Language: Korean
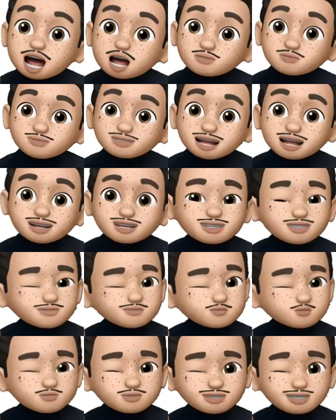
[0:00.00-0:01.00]

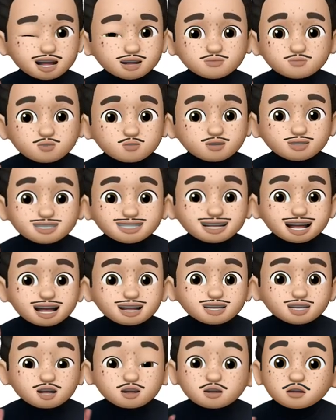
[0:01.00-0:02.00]
햅쌀은 물을 잘 먹지
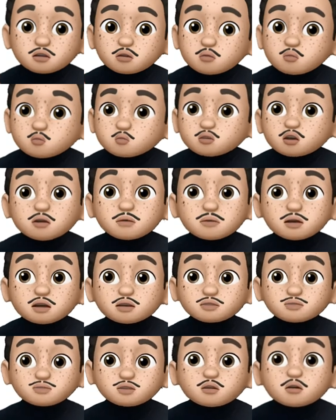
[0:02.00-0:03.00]
않아? 어떻게
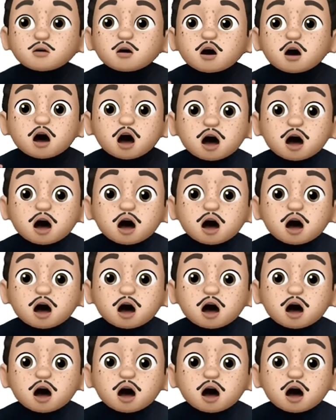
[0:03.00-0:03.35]
말하죠?